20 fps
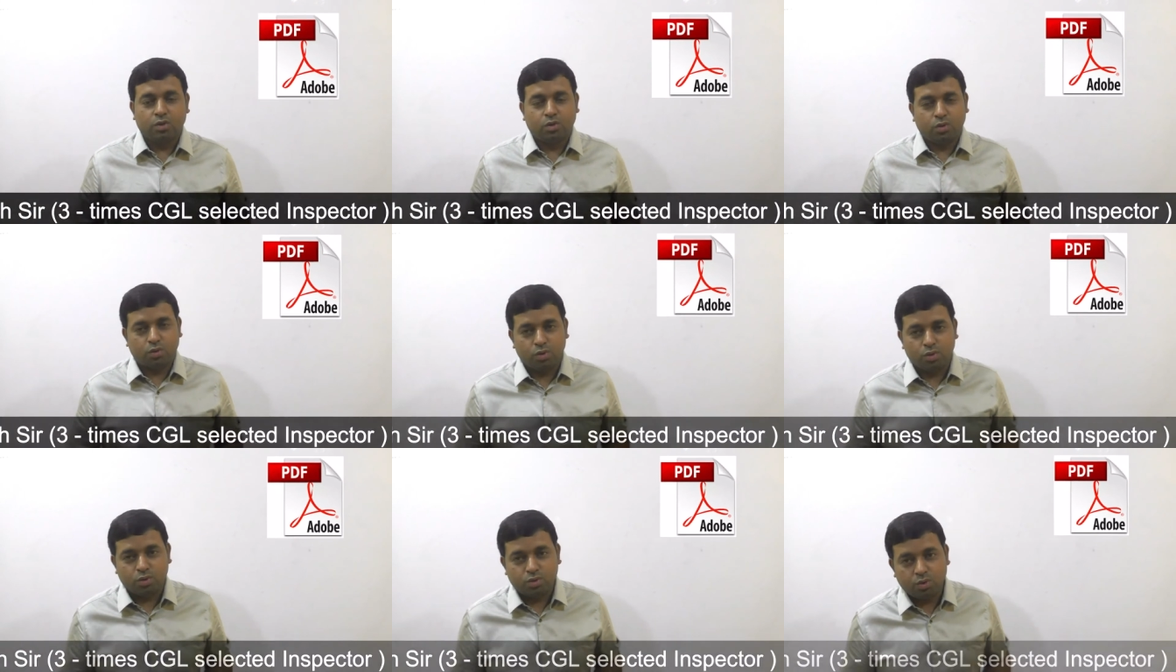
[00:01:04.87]

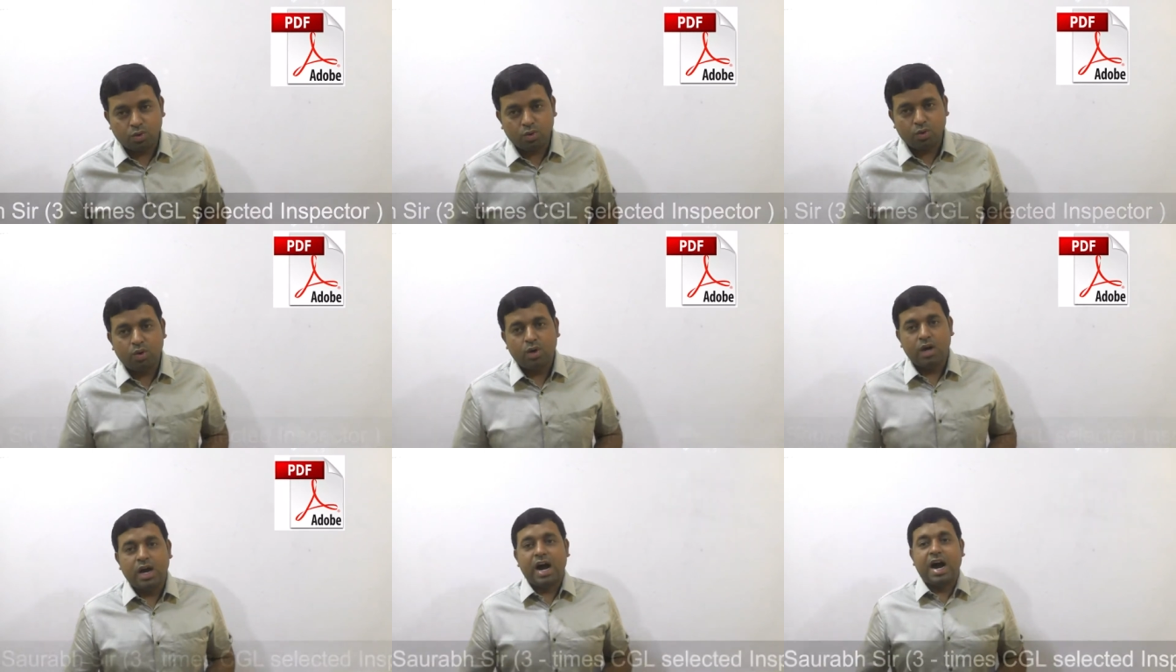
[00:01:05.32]
तो दोस्तों
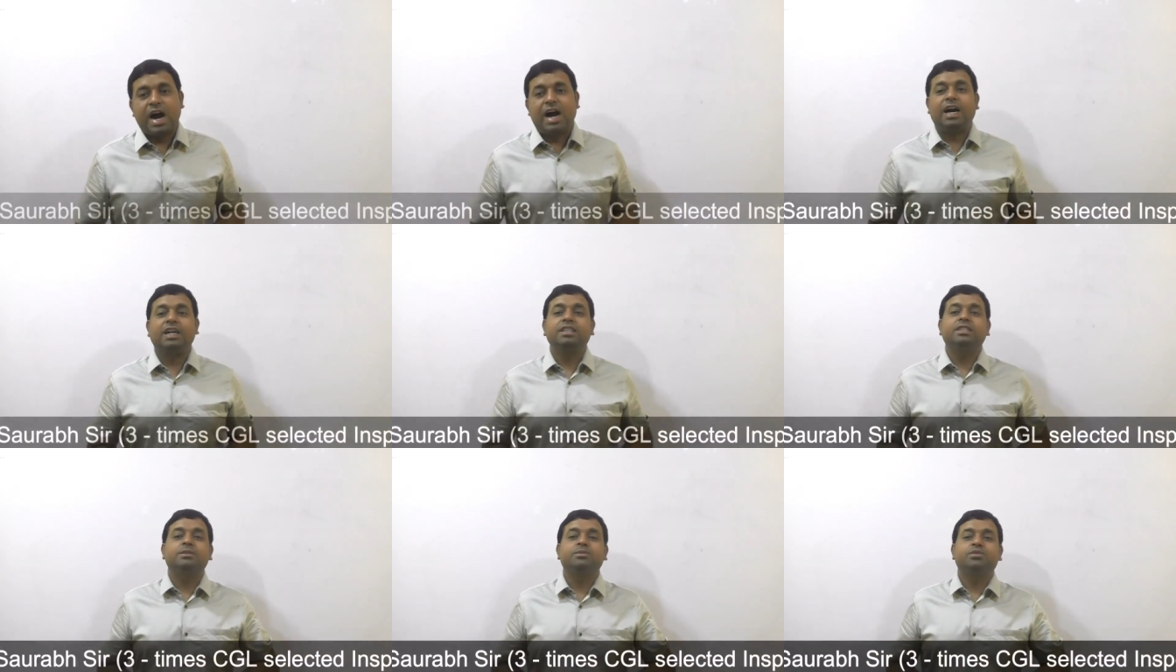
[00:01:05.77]

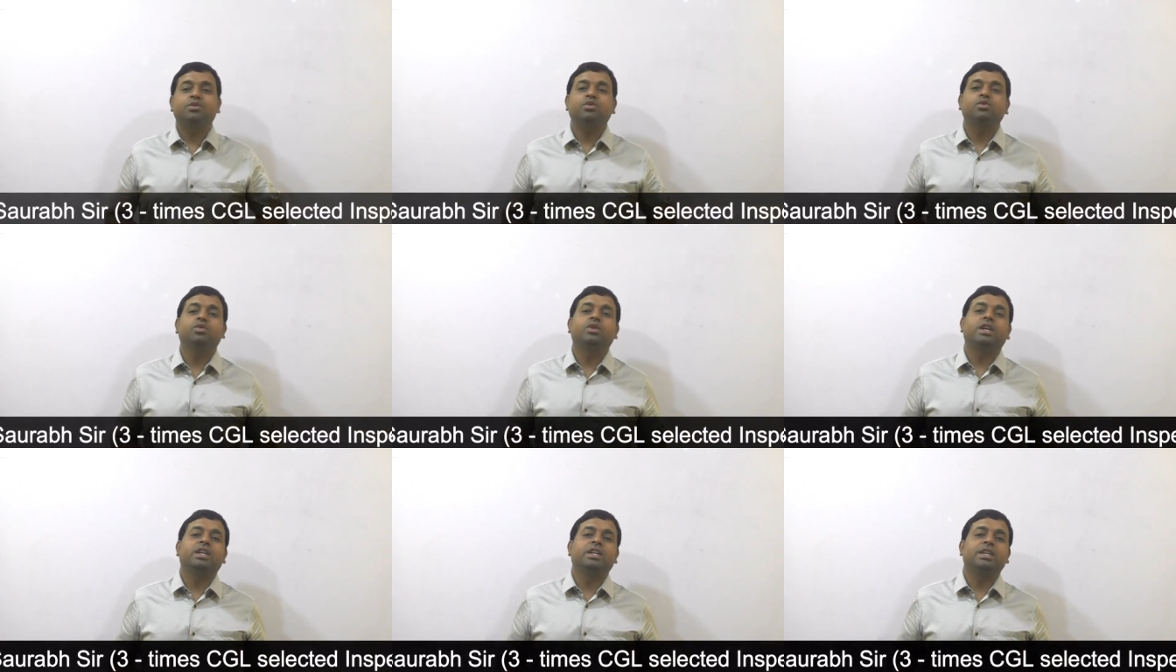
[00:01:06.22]
आज हम
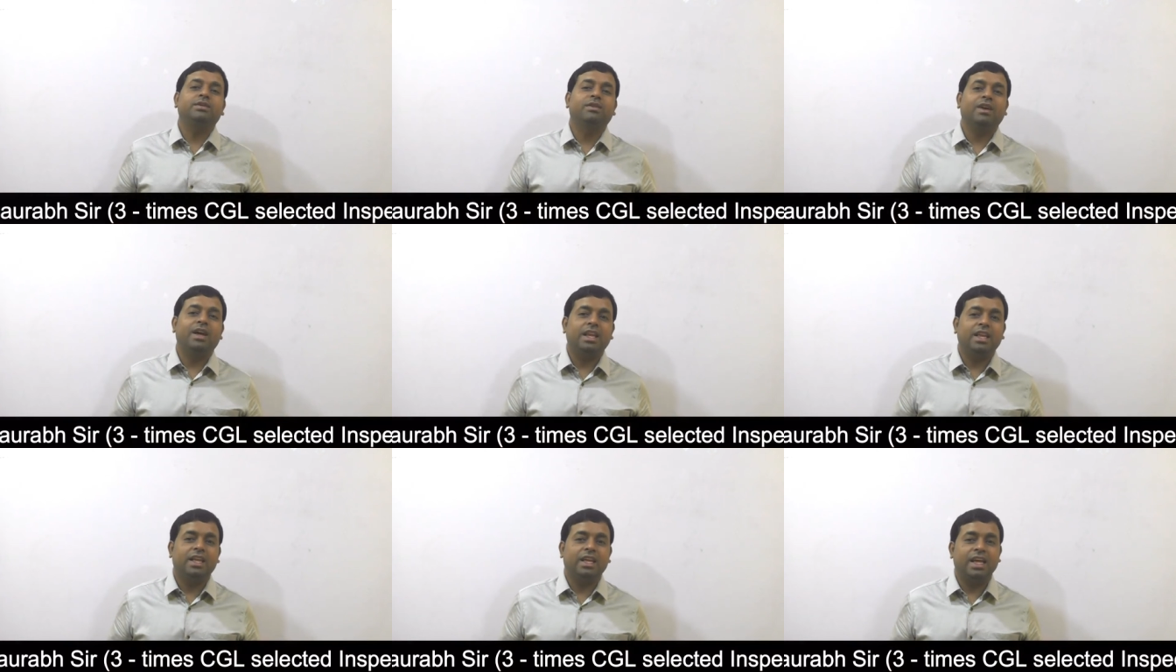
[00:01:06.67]
शुरू करने
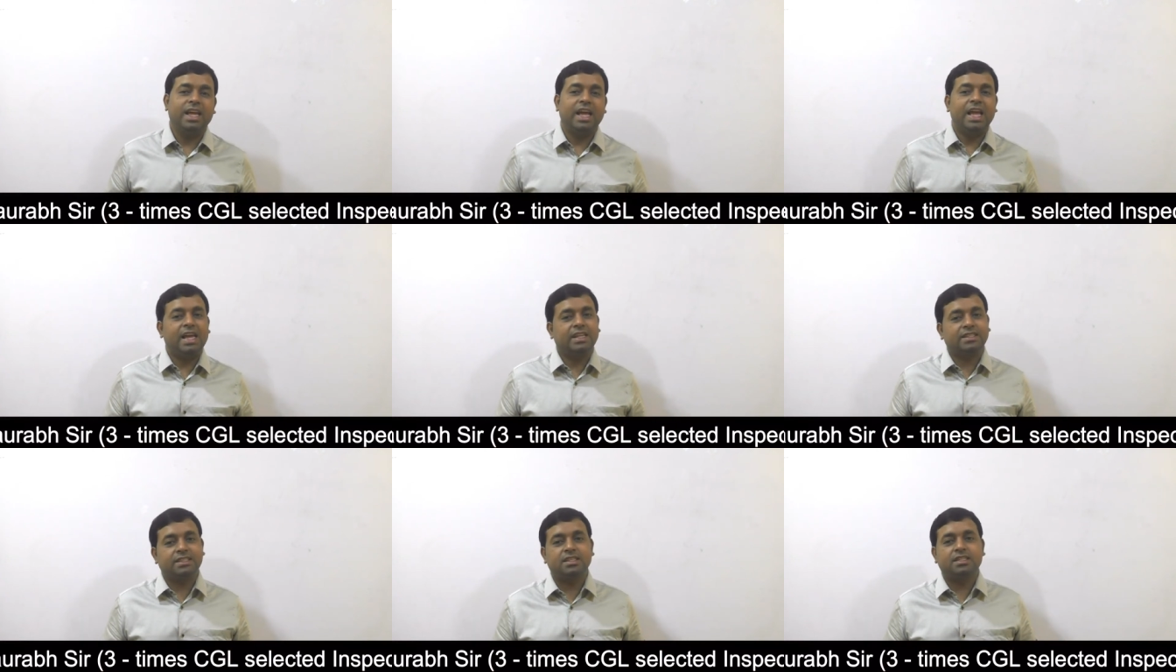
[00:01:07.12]
वाले हैं
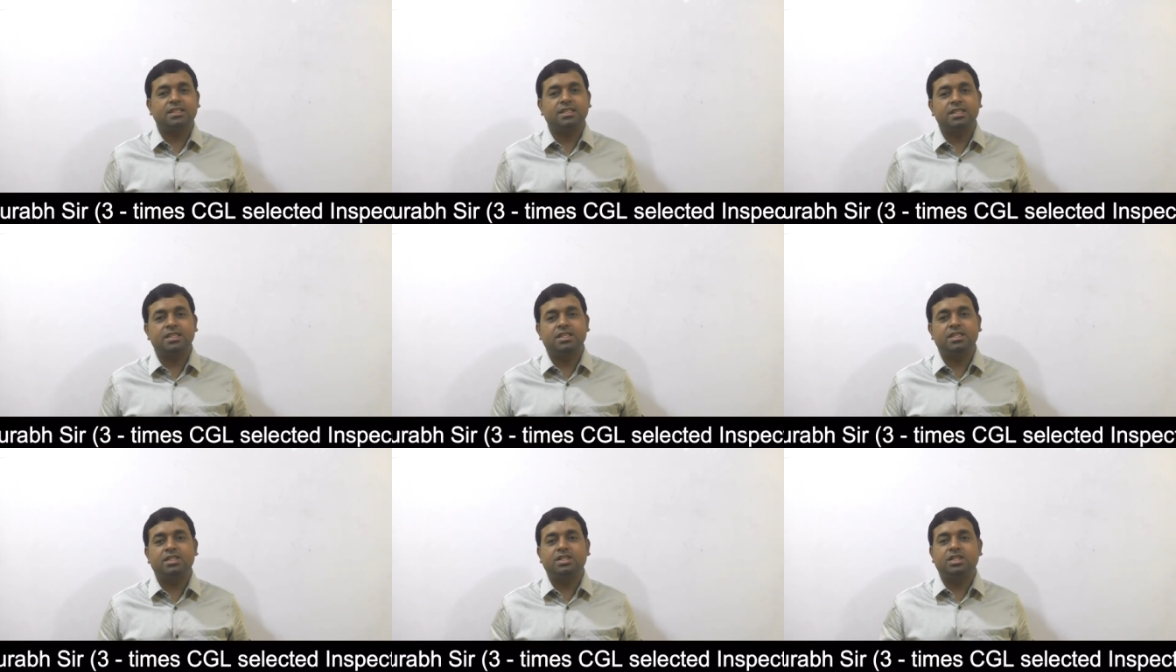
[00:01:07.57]

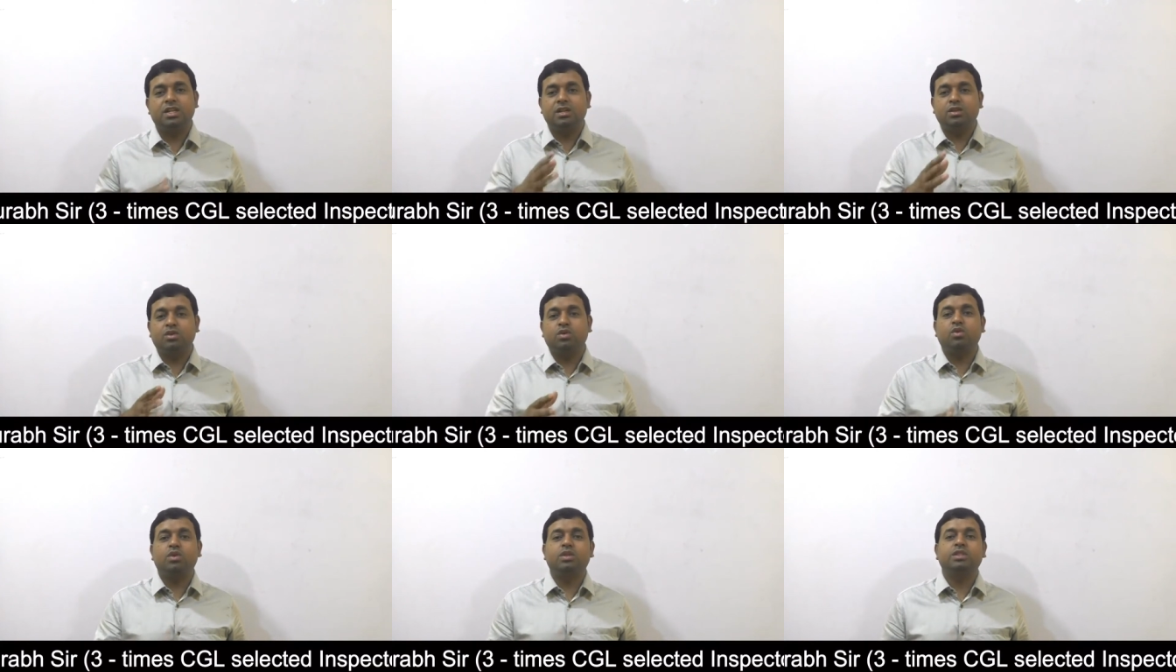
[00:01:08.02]
एसएससी
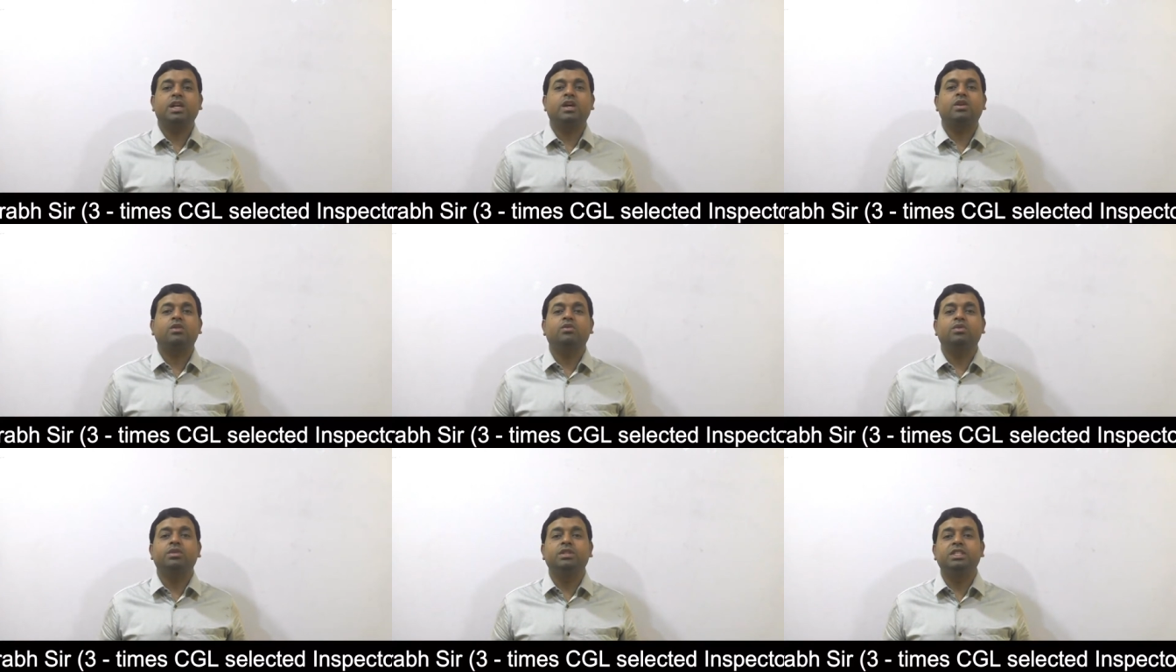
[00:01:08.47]
सीजीएल
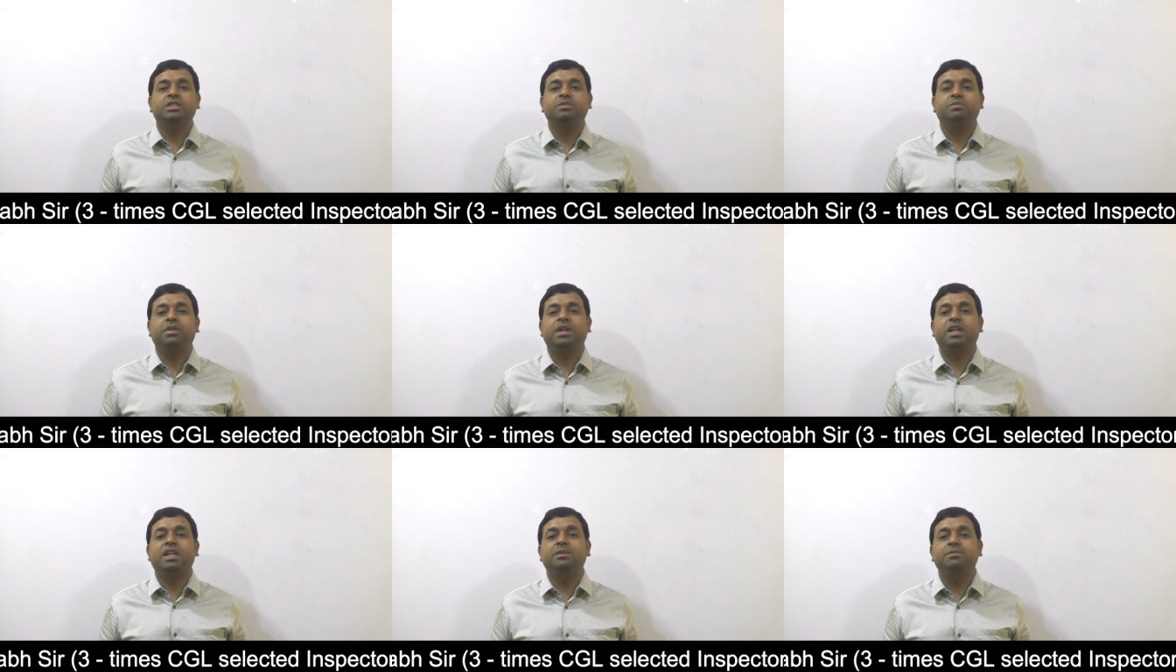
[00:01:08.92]
2019
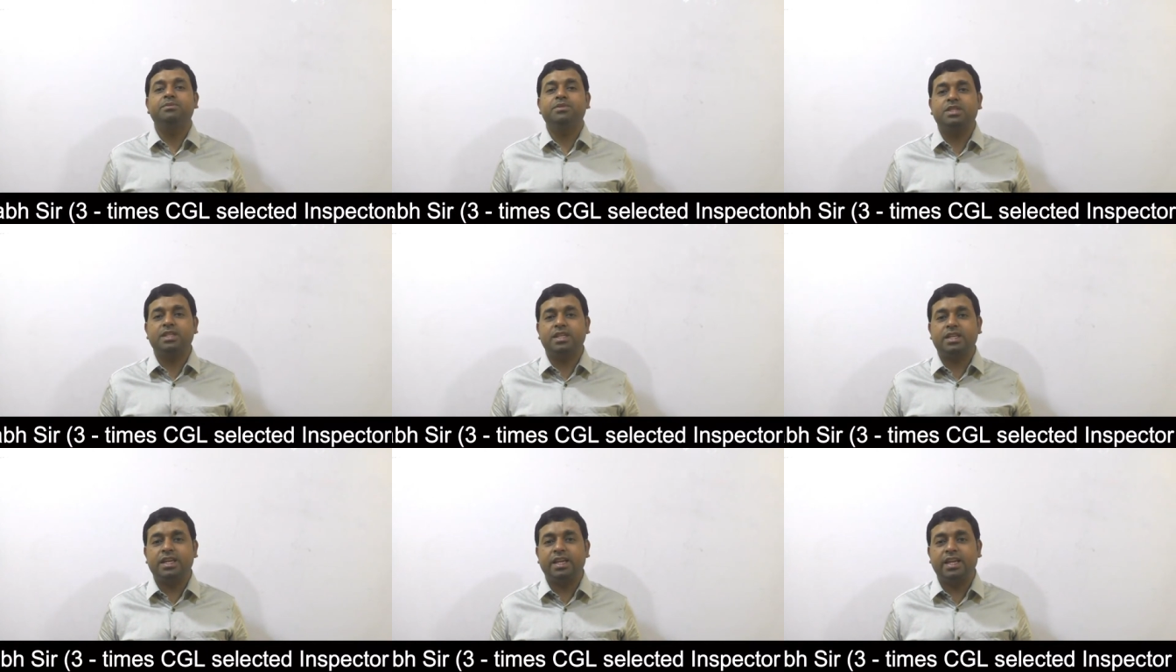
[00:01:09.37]

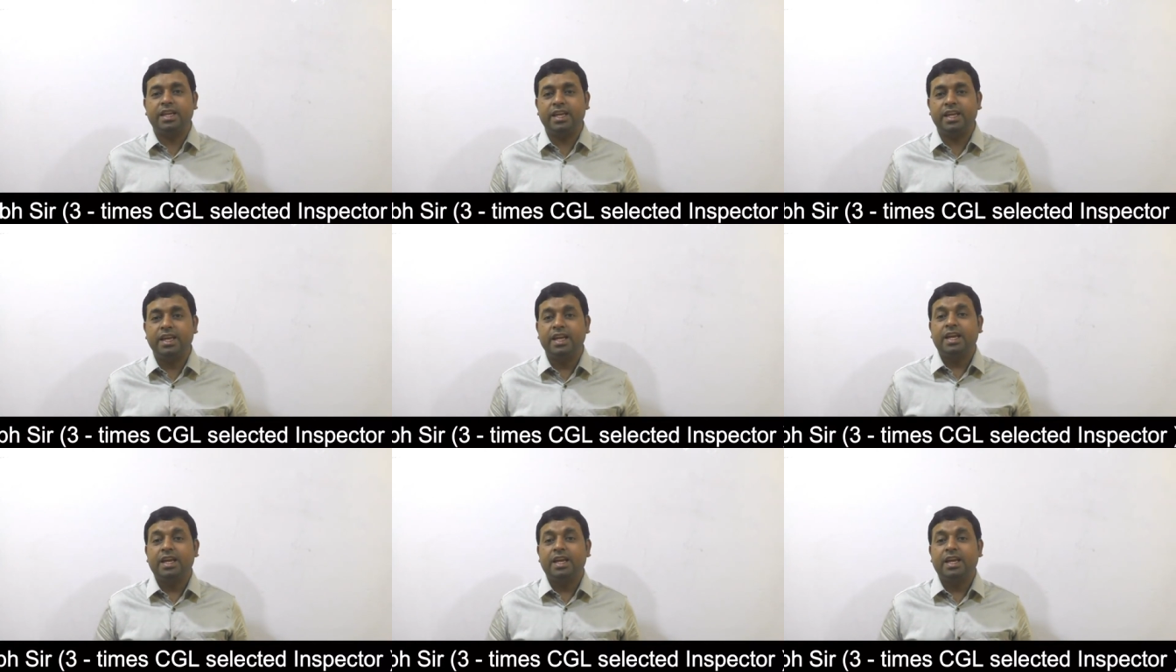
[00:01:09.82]
प्रीलिम्स के